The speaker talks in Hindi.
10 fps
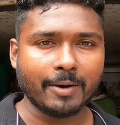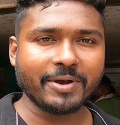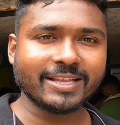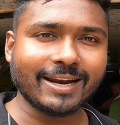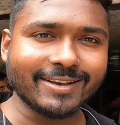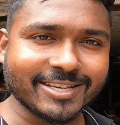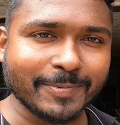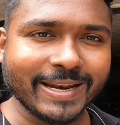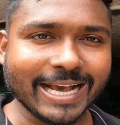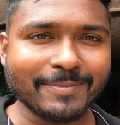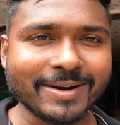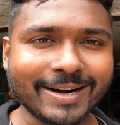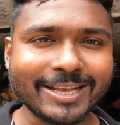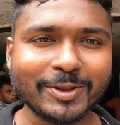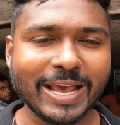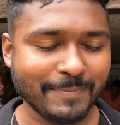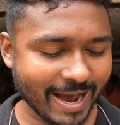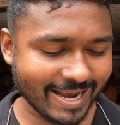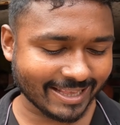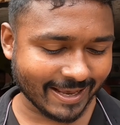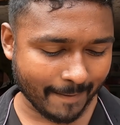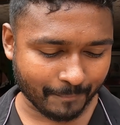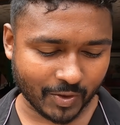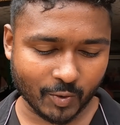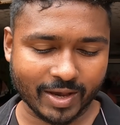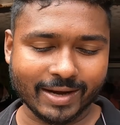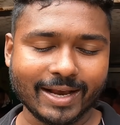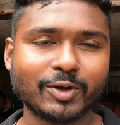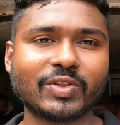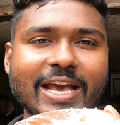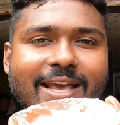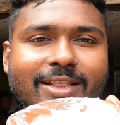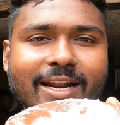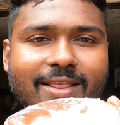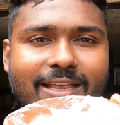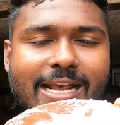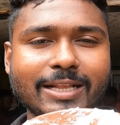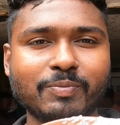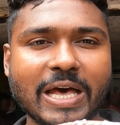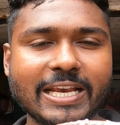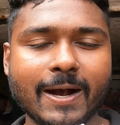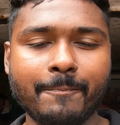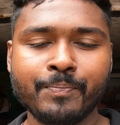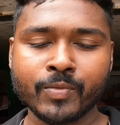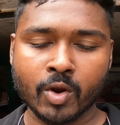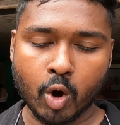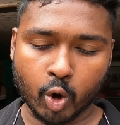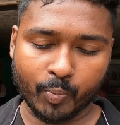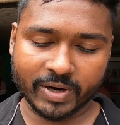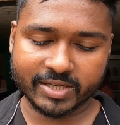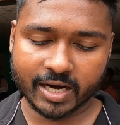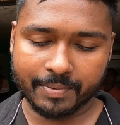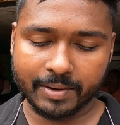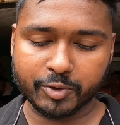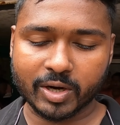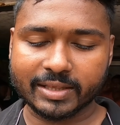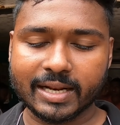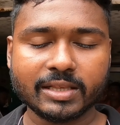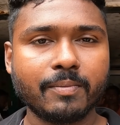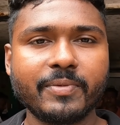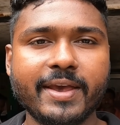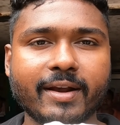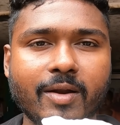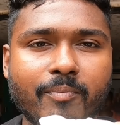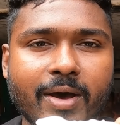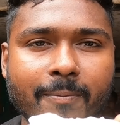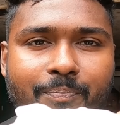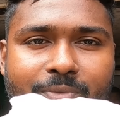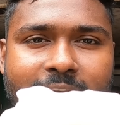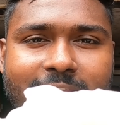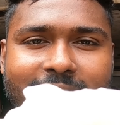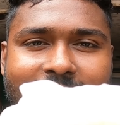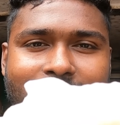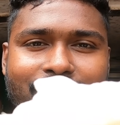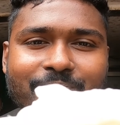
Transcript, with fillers: कभी कभी तो लस्सी पीने का मन करता है तो यहीं पे आ जाते हैं क्योंकि इनका जो दही रहता है ना दही एकदम ताज़ा और ऊपर से रबड़ी भी जो रहता है ना एकदम एक नंबर ये देखिए